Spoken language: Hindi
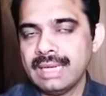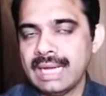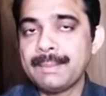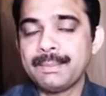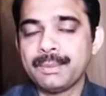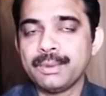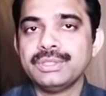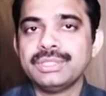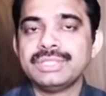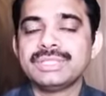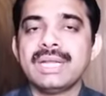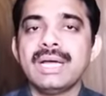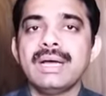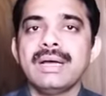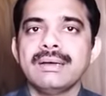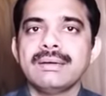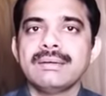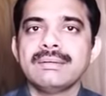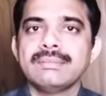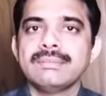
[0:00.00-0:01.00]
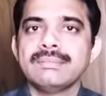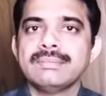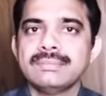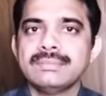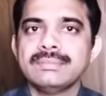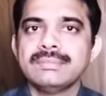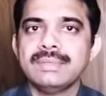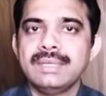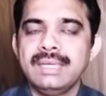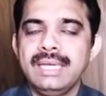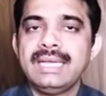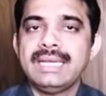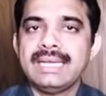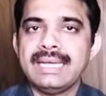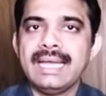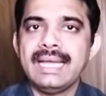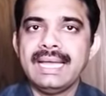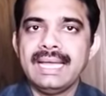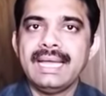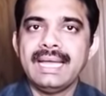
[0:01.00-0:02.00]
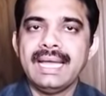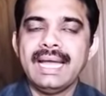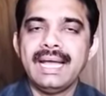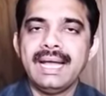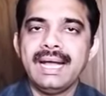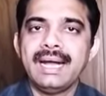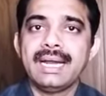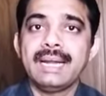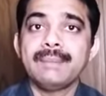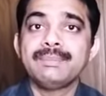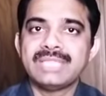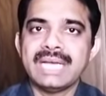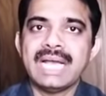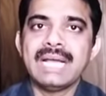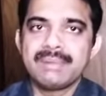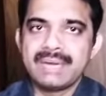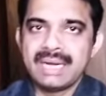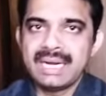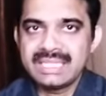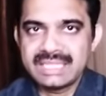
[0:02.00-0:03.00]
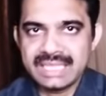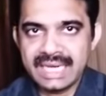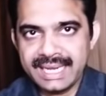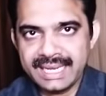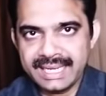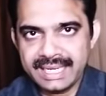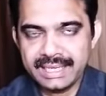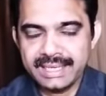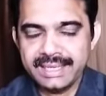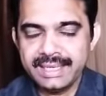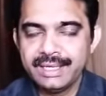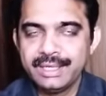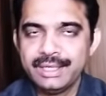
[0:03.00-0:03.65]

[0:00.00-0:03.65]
आपको जितना एक अगर आप चाय बनाने जाएंगे